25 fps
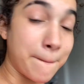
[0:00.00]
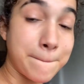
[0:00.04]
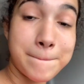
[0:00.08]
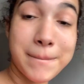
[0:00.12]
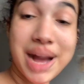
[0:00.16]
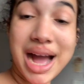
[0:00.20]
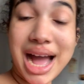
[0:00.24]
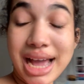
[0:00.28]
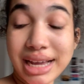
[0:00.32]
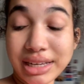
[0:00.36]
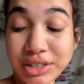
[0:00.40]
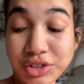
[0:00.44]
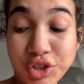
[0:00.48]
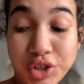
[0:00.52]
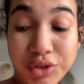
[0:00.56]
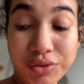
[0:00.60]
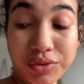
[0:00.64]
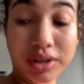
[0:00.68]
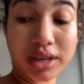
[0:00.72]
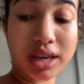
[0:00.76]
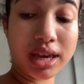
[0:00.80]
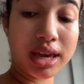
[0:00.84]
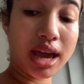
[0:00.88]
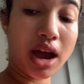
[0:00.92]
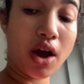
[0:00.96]
Mas tive
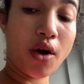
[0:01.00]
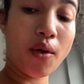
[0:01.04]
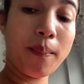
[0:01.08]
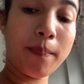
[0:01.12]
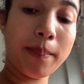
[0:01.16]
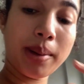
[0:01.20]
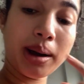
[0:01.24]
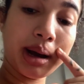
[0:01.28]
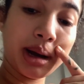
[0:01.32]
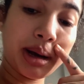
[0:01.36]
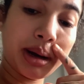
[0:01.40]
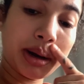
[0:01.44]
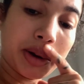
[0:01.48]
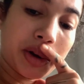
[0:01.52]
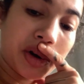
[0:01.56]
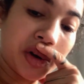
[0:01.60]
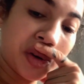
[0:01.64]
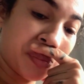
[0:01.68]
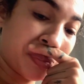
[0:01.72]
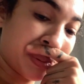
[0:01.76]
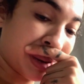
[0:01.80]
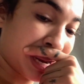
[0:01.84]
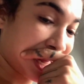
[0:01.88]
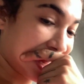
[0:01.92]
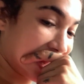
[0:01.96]
que ir ao banco
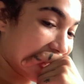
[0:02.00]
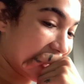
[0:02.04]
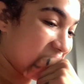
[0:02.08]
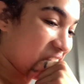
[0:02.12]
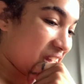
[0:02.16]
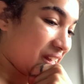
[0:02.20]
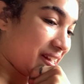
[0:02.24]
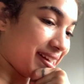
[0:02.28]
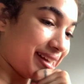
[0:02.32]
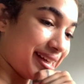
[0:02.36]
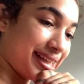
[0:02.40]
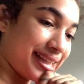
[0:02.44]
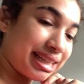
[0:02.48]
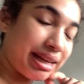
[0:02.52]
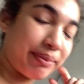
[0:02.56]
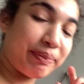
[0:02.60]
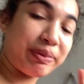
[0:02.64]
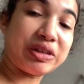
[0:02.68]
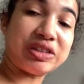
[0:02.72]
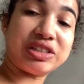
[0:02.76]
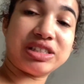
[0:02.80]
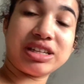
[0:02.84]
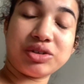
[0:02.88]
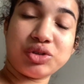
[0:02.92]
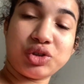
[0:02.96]
pra
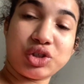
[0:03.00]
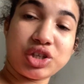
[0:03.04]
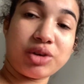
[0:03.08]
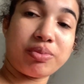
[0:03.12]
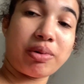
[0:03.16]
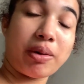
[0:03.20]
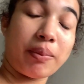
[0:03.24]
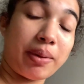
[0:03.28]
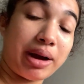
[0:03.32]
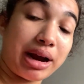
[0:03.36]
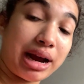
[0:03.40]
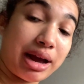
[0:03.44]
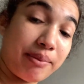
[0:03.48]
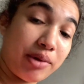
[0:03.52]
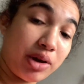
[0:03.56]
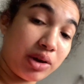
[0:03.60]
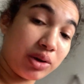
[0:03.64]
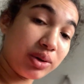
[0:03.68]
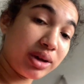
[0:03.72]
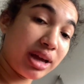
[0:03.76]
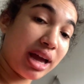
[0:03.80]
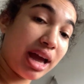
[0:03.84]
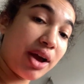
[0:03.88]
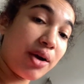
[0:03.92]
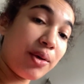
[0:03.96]
depositar o dinheiro pra pagar meu
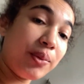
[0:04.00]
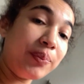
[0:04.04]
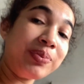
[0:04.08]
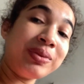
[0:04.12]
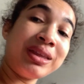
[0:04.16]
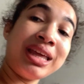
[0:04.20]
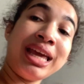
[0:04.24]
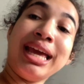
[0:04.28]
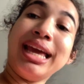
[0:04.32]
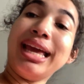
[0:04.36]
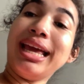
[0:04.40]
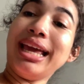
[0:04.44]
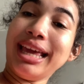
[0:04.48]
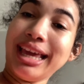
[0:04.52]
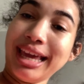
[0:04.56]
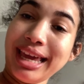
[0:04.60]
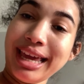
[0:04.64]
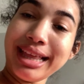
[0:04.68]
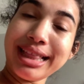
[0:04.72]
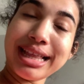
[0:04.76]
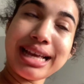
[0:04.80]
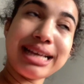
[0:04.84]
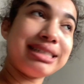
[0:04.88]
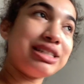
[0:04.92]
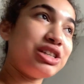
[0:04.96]
aluguel.
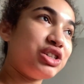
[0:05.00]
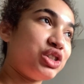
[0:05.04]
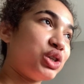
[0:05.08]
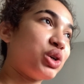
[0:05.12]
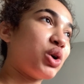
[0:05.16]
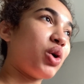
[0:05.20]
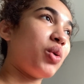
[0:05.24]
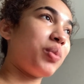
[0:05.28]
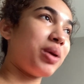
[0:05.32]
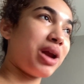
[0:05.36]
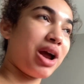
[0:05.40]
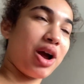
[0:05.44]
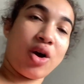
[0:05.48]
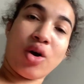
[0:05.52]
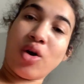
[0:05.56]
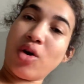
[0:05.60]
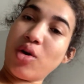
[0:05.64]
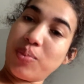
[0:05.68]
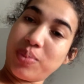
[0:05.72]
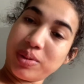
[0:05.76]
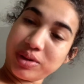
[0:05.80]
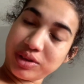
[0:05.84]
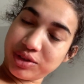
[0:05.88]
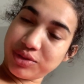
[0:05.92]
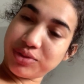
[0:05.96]
E decidi comprar
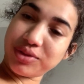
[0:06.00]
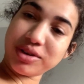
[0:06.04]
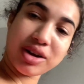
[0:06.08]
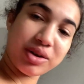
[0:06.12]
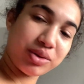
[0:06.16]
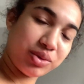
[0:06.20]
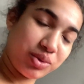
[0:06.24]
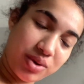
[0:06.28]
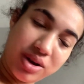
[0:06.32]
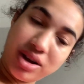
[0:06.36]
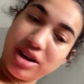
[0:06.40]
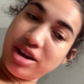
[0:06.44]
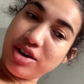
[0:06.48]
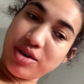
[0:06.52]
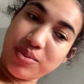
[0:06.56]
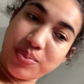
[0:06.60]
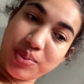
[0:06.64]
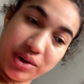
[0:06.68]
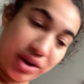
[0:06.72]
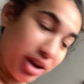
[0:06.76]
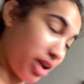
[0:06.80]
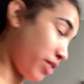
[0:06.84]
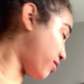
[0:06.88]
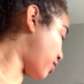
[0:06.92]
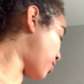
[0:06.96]
roupas no final do ano,
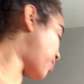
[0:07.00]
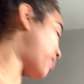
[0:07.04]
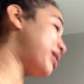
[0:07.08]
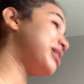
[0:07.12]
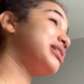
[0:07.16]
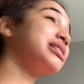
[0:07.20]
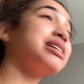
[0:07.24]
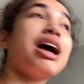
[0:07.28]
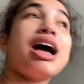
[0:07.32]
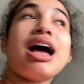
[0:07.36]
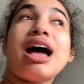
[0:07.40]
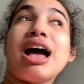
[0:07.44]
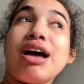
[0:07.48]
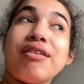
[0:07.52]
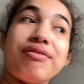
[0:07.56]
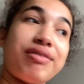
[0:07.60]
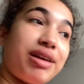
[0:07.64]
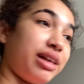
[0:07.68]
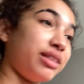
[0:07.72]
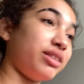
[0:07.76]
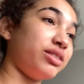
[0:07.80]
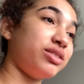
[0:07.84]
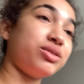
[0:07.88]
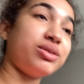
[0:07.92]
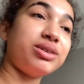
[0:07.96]
porque eu vou passar a
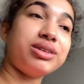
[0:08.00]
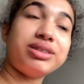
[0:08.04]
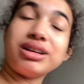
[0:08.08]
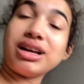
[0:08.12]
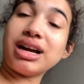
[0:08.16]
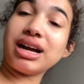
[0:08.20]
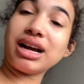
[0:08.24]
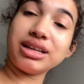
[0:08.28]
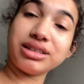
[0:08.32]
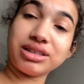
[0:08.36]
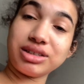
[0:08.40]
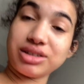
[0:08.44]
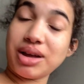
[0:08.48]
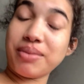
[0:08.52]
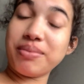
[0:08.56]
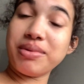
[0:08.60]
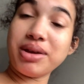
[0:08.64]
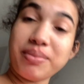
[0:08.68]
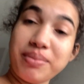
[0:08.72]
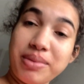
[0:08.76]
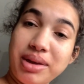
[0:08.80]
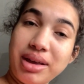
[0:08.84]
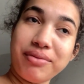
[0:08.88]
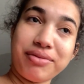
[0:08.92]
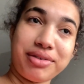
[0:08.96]
virada do ano na casa da minha
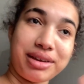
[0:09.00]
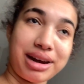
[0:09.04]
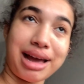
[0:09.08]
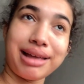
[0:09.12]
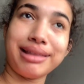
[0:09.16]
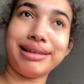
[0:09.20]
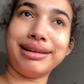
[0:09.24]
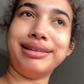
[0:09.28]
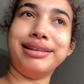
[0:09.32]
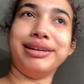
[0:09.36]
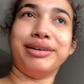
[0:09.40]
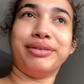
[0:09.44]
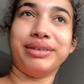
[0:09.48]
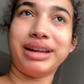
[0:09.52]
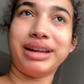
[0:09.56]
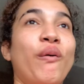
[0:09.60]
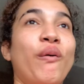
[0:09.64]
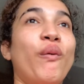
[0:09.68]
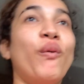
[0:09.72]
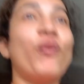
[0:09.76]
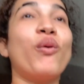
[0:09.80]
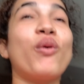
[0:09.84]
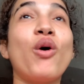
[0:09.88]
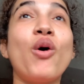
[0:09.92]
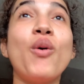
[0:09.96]
amiga. Virada não,
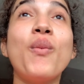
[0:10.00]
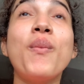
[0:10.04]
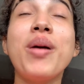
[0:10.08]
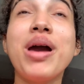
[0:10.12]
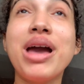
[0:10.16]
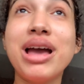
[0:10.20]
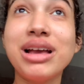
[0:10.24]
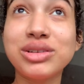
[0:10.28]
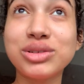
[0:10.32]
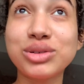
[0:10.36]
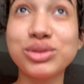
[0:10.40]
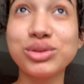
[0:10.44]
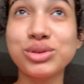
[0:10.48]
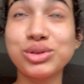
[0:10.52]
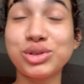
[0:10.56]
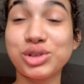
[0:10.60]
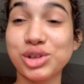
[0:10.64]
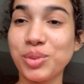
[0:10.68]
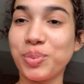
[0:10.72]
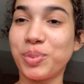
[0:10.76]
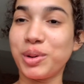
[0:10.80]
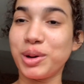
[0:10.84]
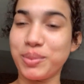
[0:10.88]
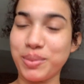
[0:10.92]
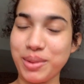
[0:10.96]
O começo do dia
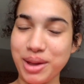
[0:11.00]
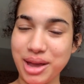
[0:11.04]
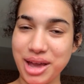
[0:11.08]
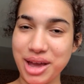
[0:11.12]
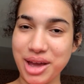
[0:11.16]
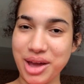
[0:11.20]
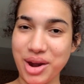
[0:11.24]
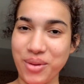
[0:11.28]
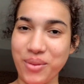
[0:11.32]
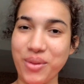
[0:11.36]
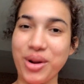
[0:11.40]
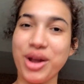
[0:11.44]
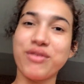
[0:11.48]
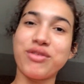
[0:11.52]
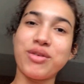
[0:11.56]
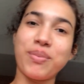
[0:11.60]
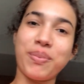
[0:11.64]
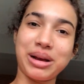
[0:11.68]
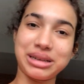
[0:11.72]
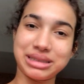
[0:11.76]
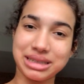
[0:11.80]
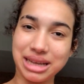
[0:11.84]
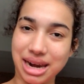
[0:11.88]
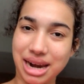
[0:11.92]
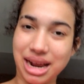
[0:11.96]
primeiro eu vou
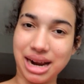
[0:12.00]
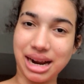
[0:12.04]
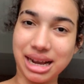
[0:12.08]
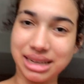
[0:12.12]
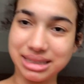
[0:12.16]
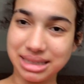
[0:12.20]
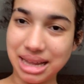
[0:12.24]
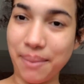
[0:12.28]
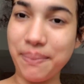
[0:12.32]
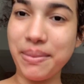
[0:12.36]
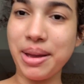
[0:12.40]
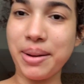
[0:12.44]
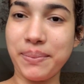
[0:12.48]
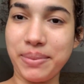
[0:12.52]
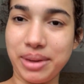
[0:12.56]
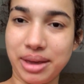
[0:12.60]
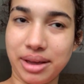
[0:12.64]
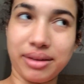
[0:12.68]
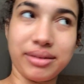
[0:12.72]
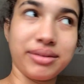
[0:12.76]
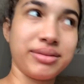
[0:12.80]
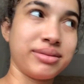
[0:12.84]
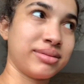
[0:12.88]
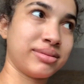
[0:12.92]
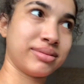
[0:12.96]
passar na casa da minha amiga.
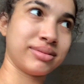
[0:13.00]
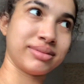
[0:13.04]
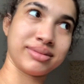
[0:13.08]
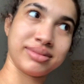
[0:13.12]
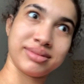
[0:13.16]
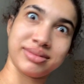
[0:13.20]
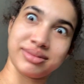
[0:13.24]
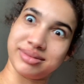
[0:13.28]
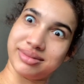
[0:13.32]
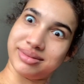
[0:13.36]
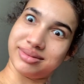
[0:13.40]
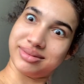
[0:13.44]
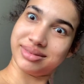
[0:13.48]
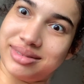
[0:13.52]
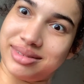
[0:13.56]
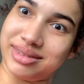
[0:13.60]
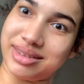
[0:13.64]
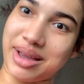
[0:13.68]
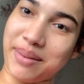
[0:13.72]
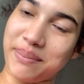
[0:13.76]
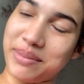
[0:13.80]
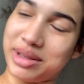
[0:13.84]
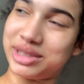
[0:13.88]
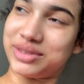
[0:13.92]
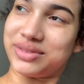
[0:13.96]

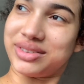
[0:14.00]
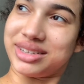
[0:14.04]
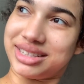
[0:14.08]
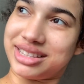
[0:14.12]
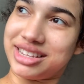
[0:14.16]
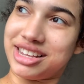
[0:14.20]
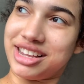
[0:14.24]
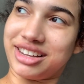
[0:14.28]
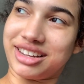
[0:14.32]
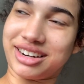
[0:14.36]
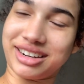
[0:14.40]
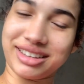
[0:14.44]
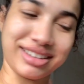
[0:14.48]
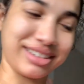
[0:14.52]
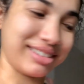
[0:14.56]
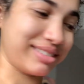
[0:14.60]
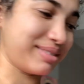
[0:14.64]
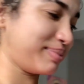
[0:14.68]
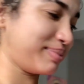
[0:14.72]
Minhas vizinhas gritando.